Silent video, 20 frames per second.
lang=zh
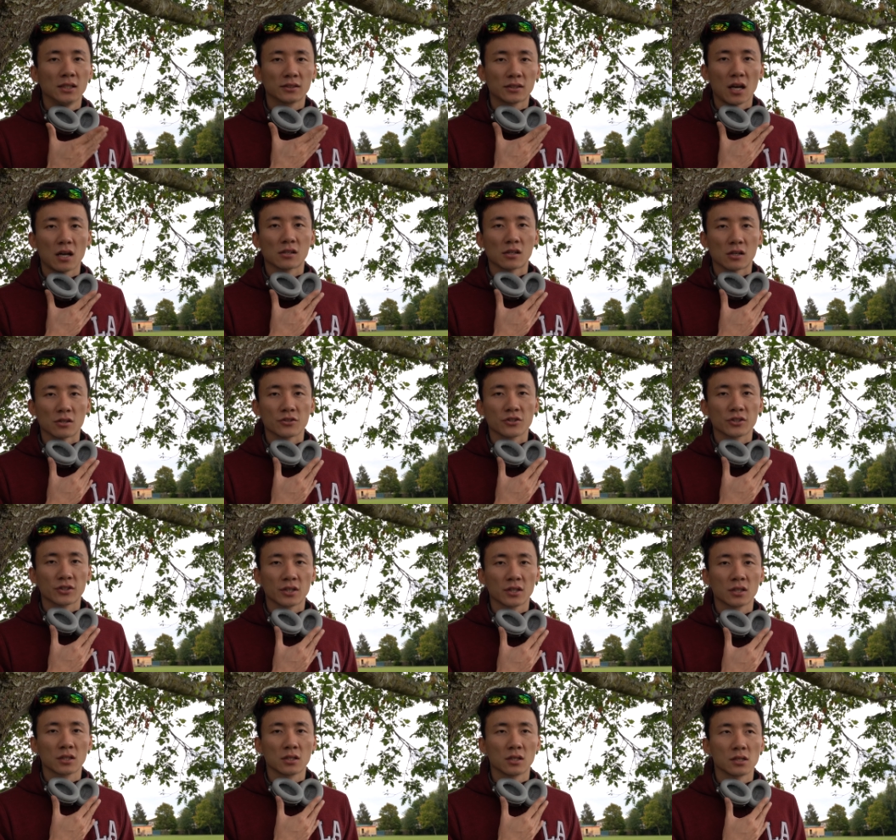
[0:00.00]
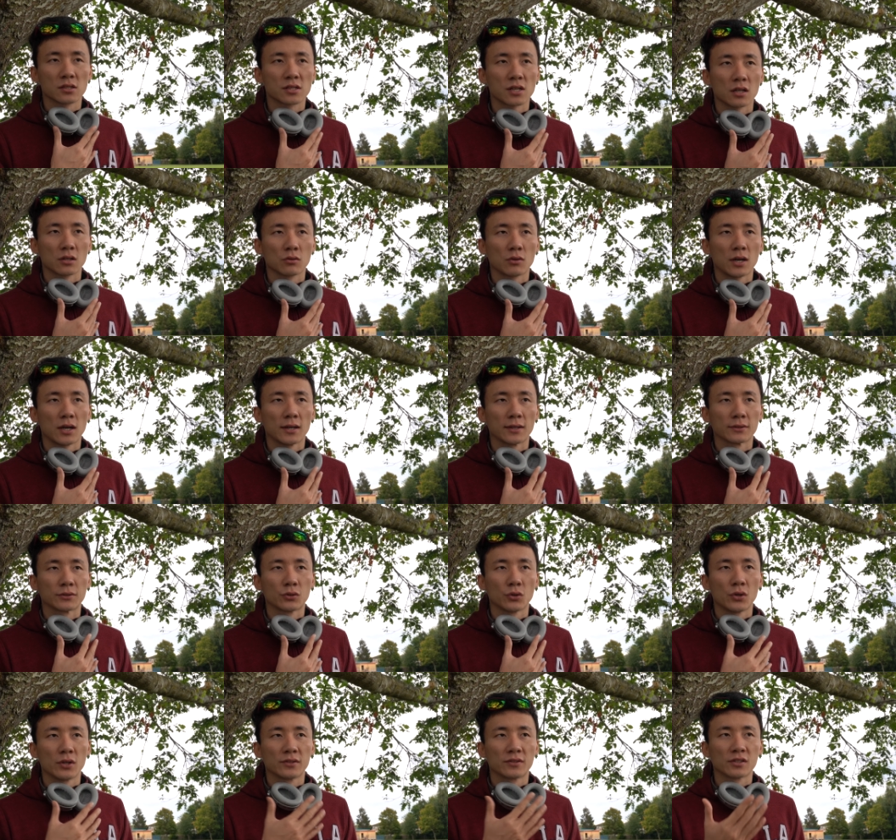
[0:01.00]
戴着耳机听歌。这样的话，
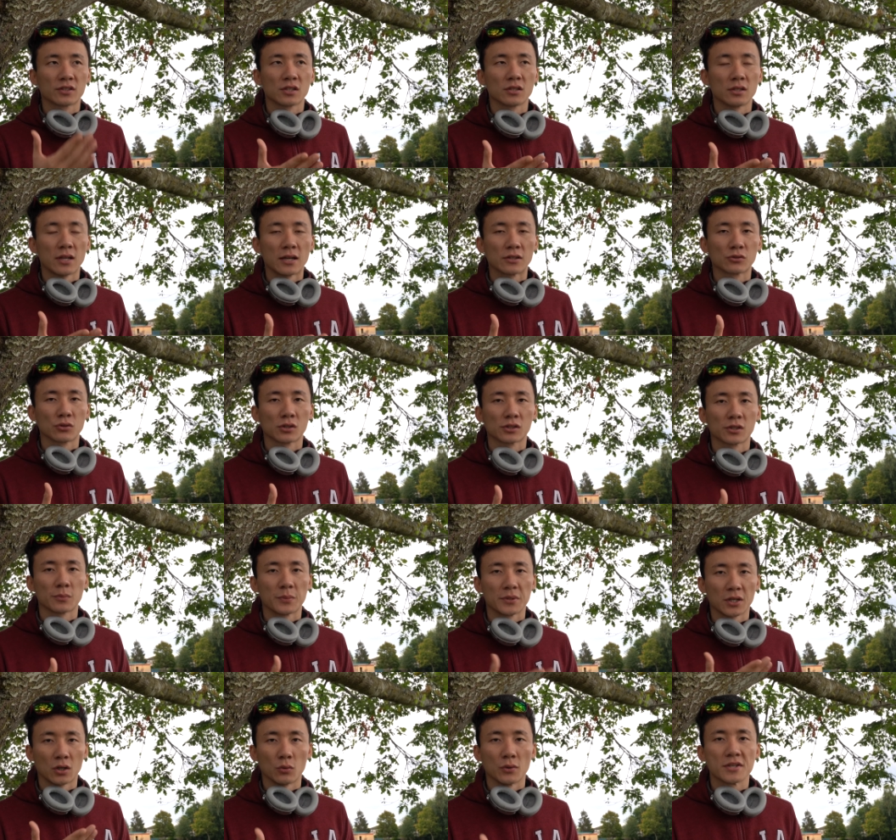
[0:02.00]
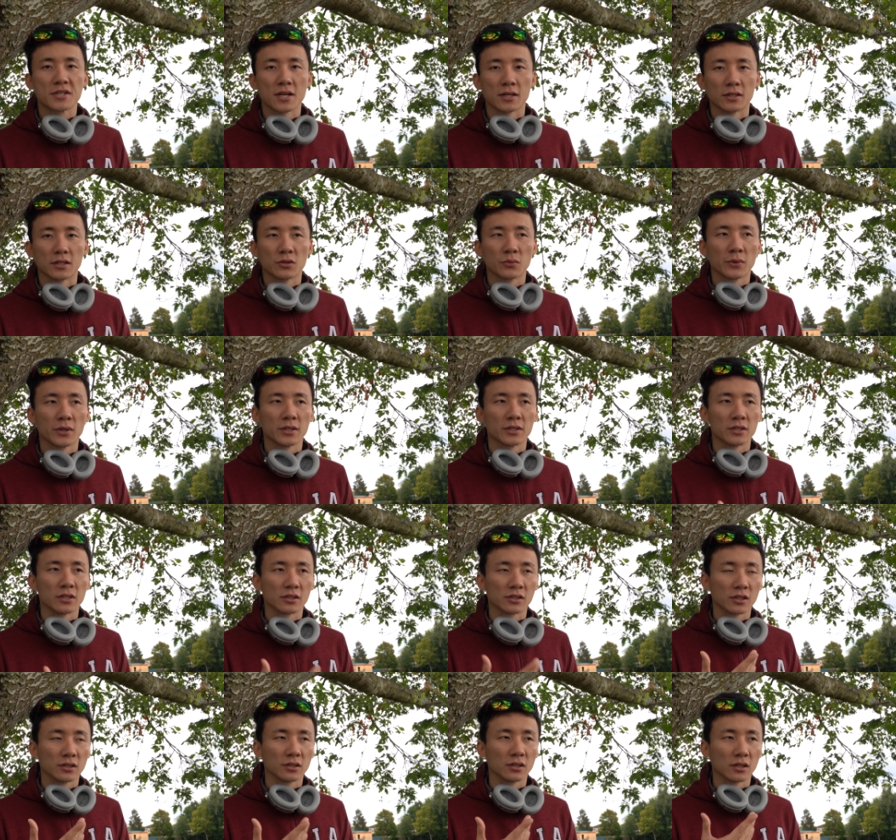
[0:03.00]
对于自身来说是比较危险的，因为你
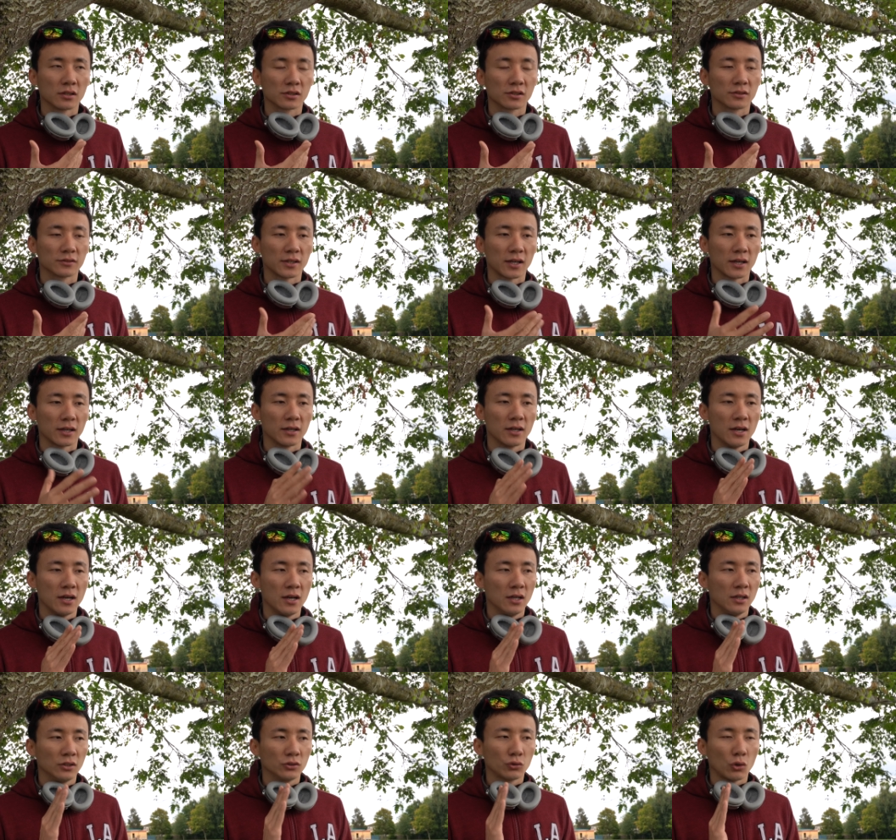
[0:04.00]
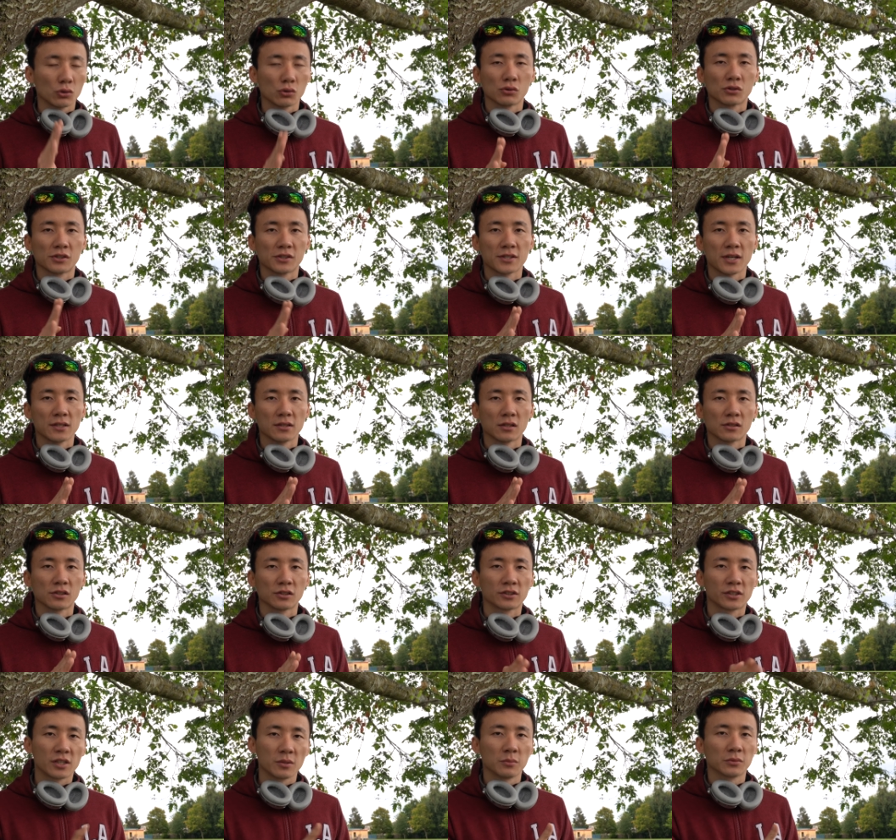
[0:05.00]
真的是在多数时间呢是
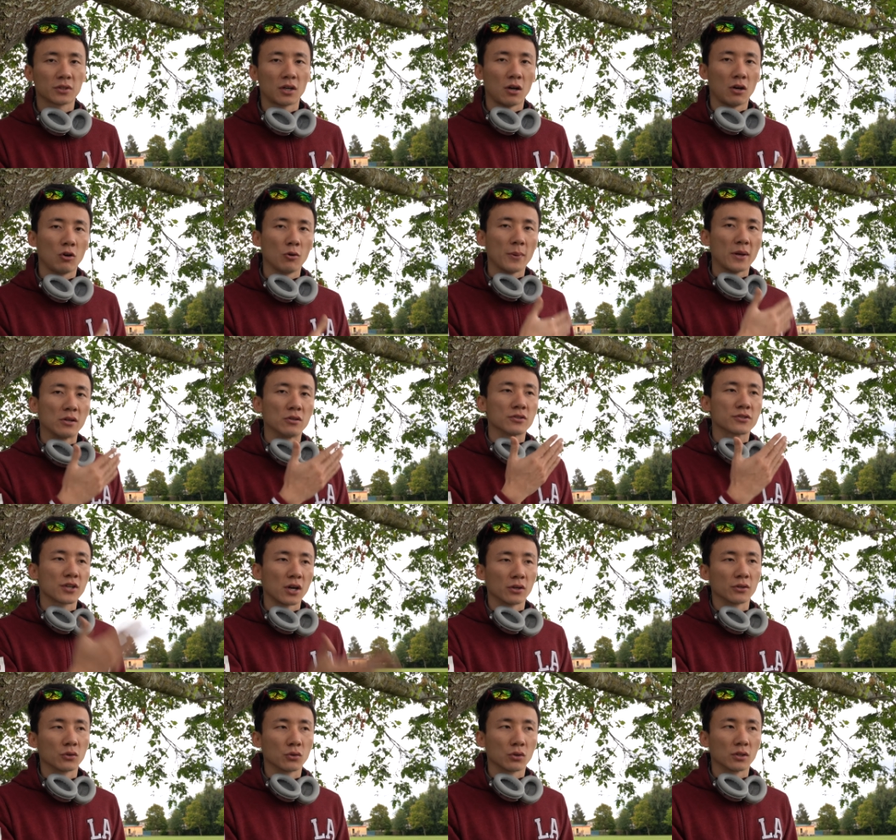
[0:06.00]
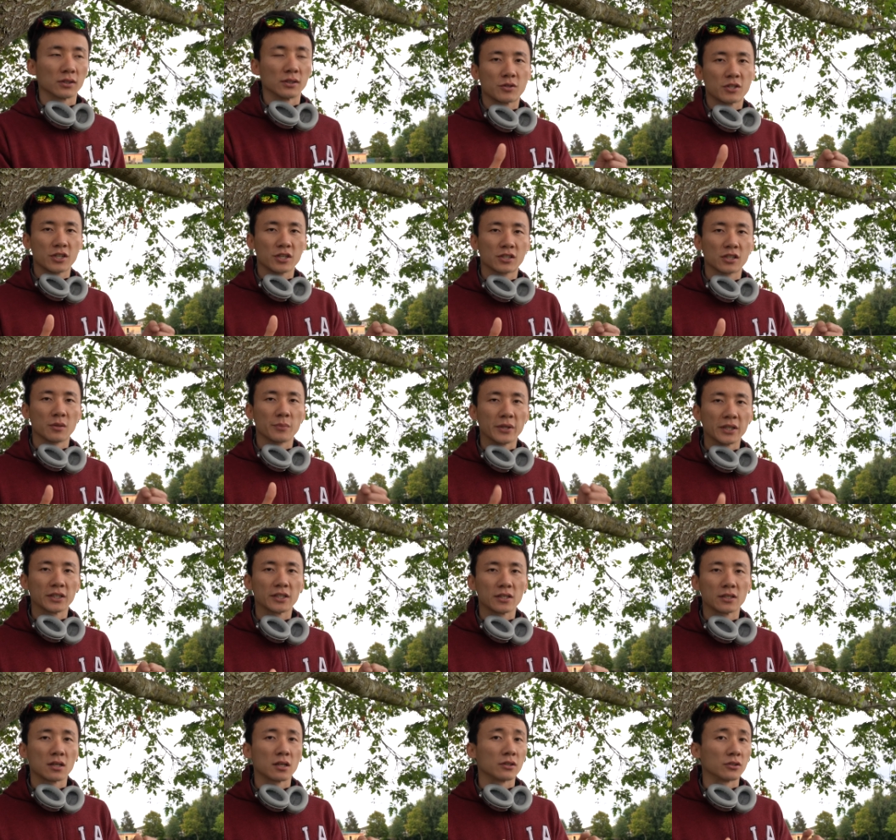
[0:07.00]
听不到后边有人叫你，或者汽车鸣
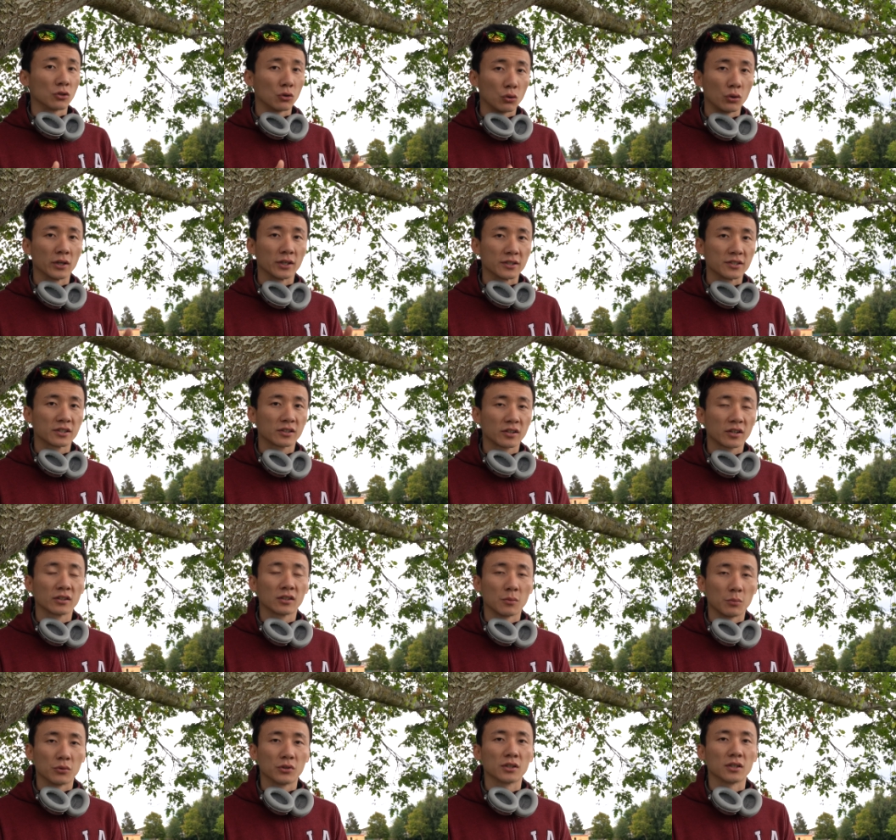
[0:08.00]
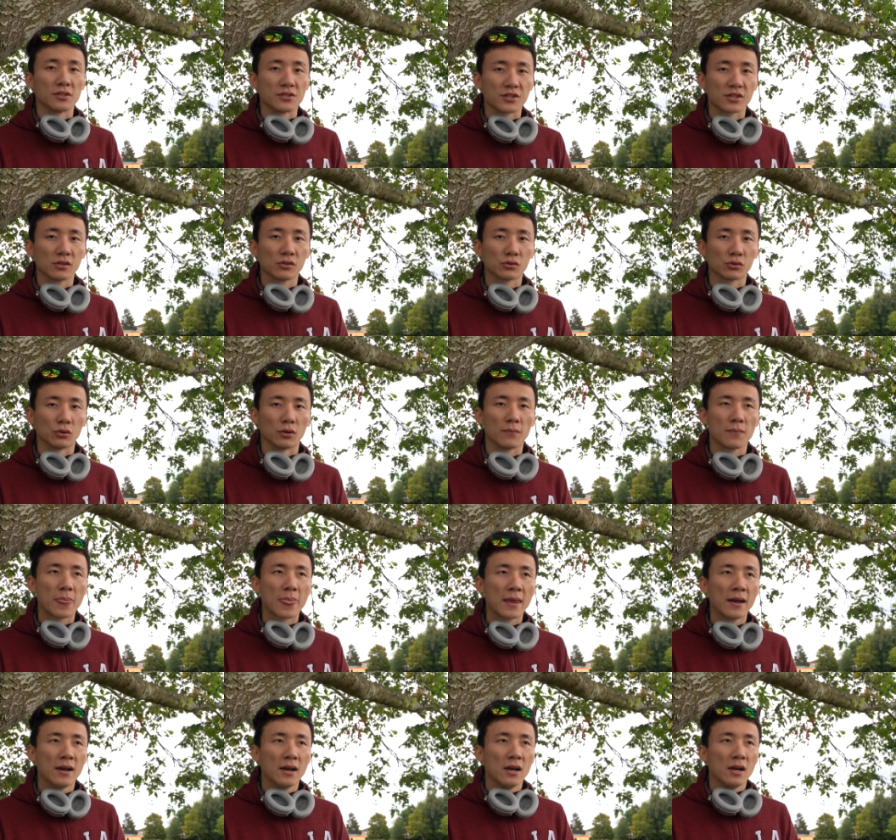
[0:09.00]
笛呢，你就会听得不是很清楚。
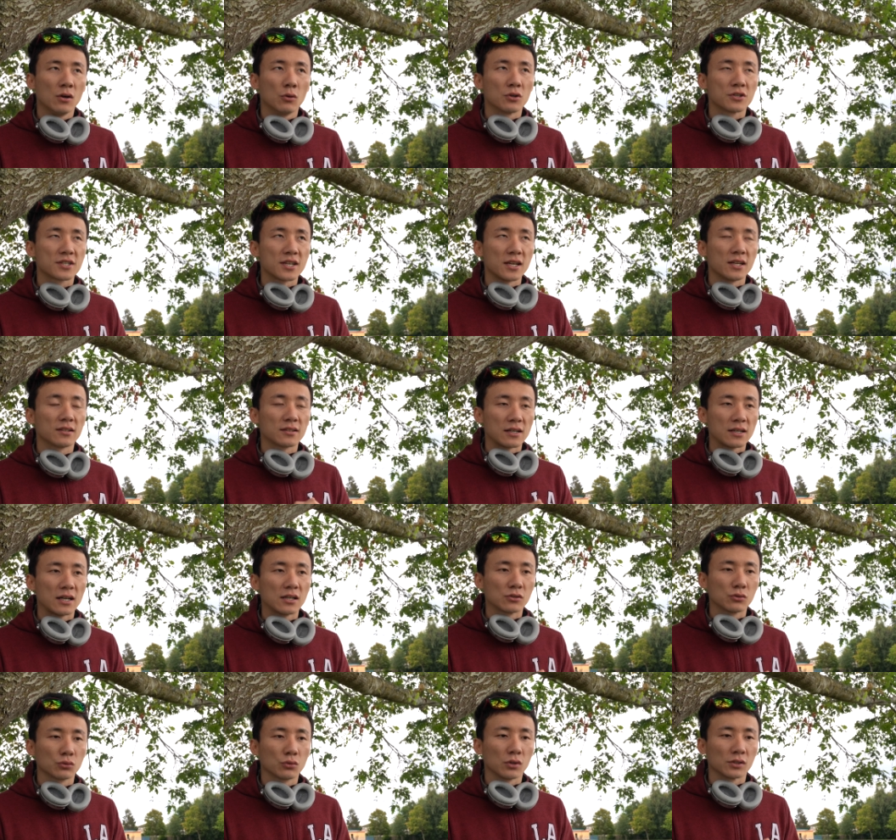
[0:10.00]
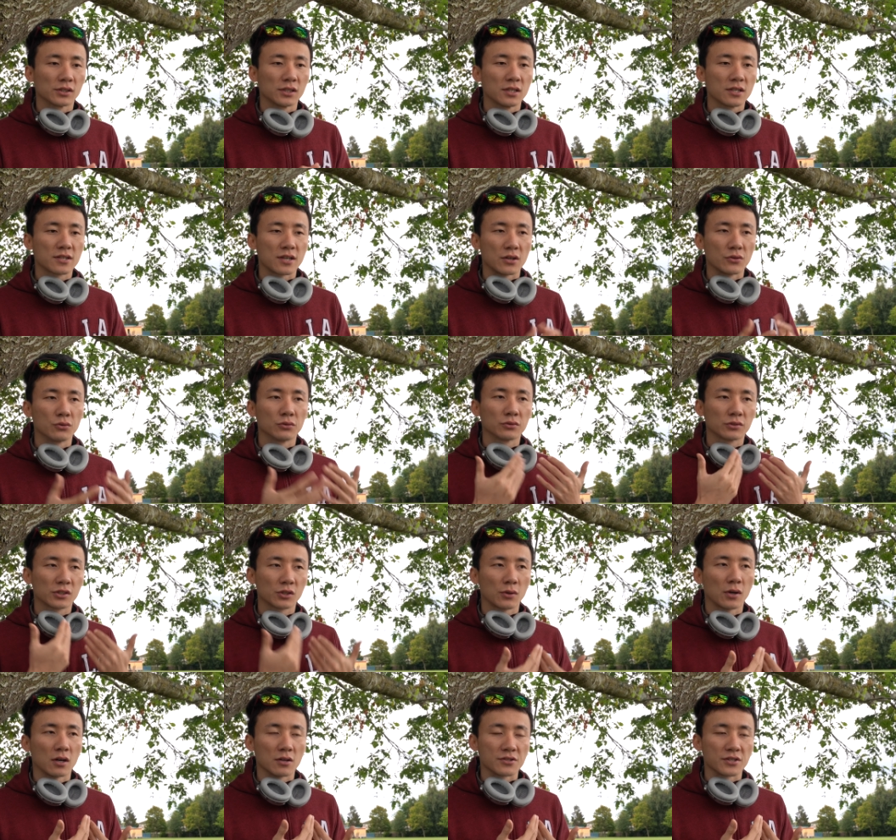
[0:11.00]
我建议大家，如果真的想用这
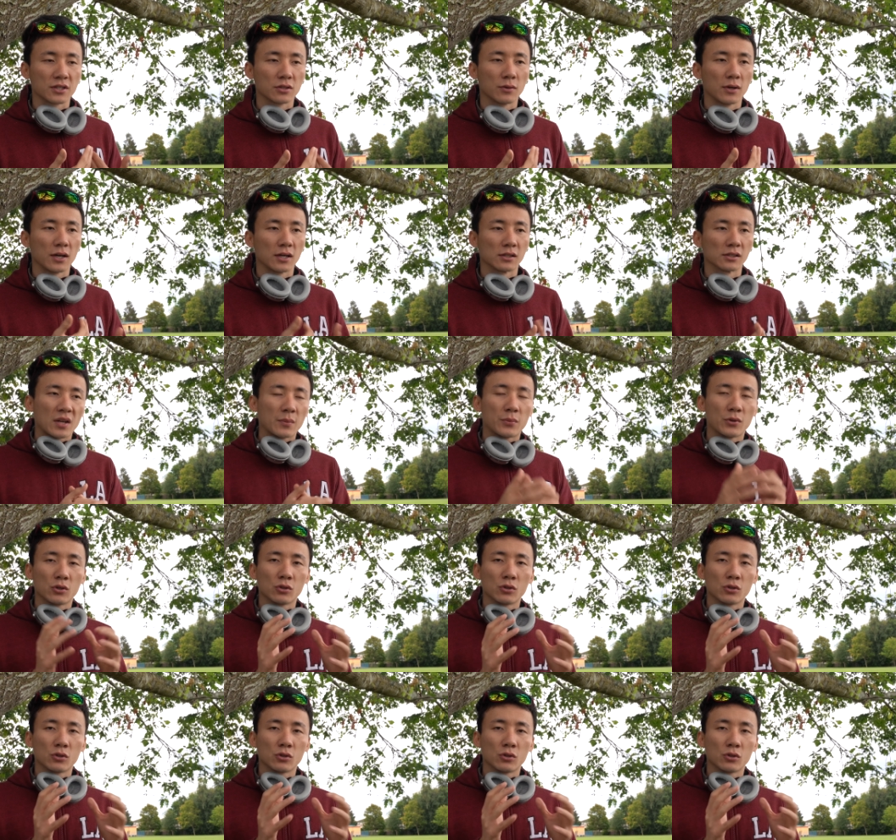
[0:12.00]
款耳机的话，比